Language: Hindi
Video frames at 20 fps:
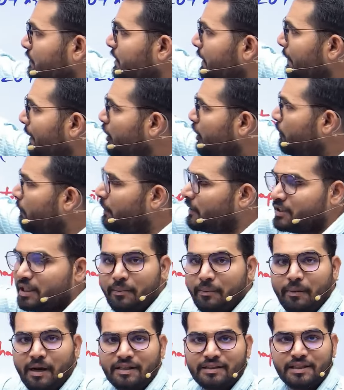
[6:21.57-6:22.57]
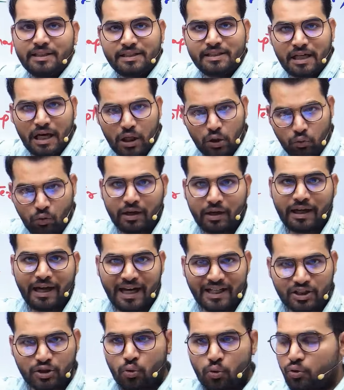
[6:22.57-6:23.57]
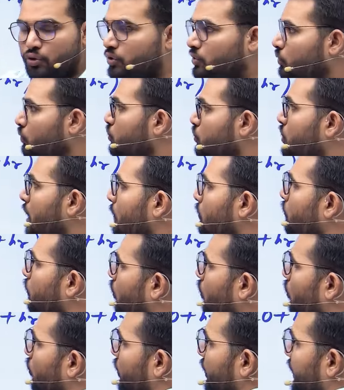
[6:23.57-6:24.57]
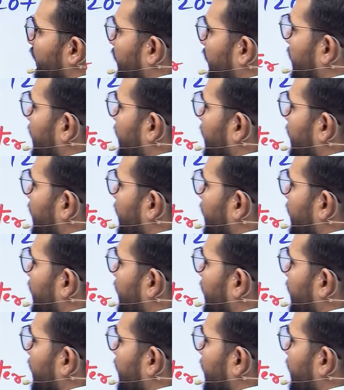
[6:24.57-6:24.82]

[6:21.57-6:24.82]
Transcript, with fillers: पहले तो 15 मार्च से स्टार्ट हुआ क्रैश कोर्स उसको आपको फॉलो करिए